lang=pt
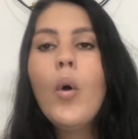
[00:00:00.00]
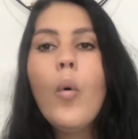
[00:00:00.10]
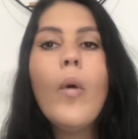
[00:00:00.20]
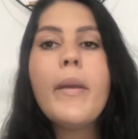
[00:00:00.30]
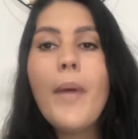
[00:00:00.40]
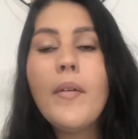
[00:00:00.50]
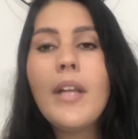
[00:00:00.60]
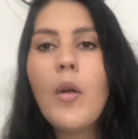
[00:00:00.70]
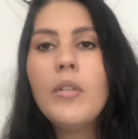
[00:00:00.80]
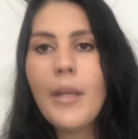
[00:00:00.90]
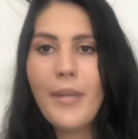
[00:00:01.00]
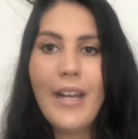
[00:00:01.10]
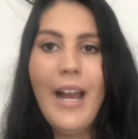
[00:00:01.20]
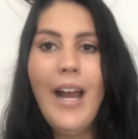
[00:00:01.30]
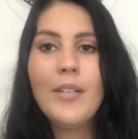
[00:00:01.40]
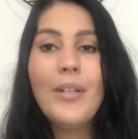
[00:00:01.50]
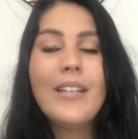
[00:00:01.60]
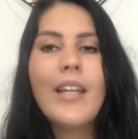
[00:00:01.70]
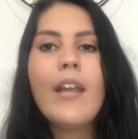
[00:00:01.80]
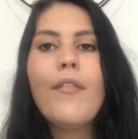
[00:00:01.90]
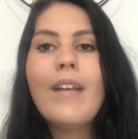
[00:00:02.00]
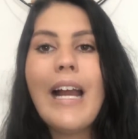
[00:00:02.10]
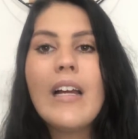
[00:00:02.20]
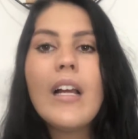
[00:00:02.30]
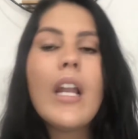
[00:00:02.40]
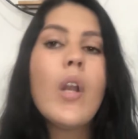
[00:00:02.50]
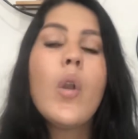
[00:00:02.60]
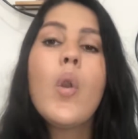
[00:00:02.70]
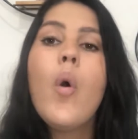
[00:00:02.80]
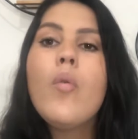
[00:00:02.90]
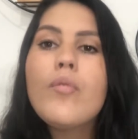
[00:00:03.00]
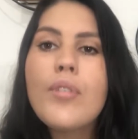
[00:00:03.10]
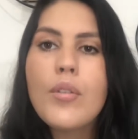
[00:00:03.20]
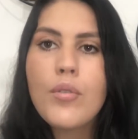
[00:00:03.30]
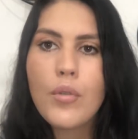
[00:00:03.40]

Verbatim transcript: Um animal que está contaminado, ele tem que ficar longe dos